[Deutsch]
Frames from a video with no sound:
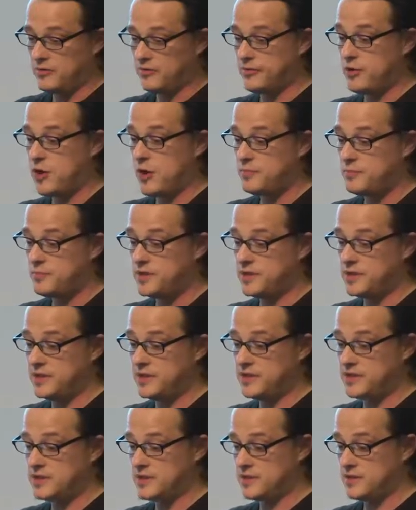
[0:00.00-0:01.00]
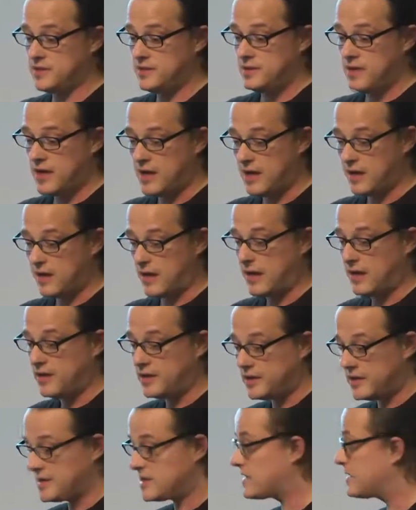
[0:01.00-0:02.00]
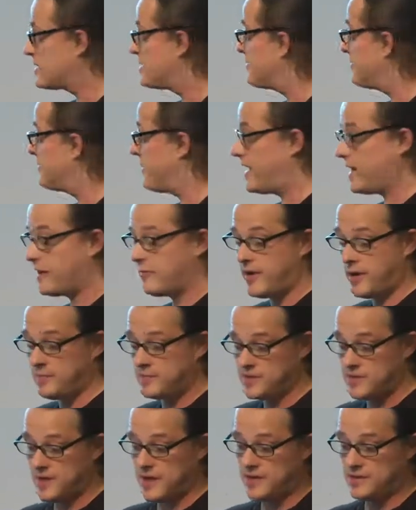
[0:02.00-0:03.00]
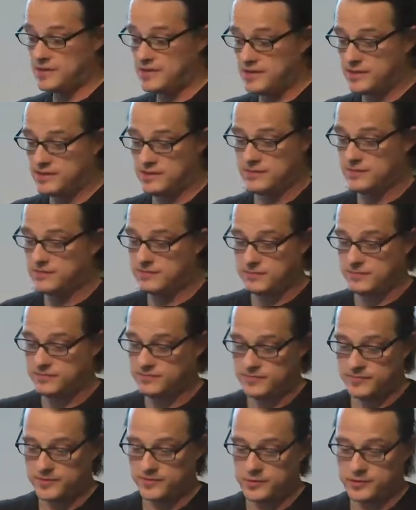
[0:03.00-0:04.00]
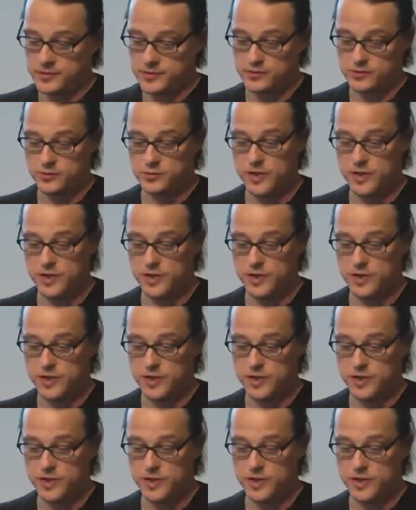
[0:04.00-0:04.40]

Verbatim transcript: wollen euch jetzt äh, visualisieren, wie, äh,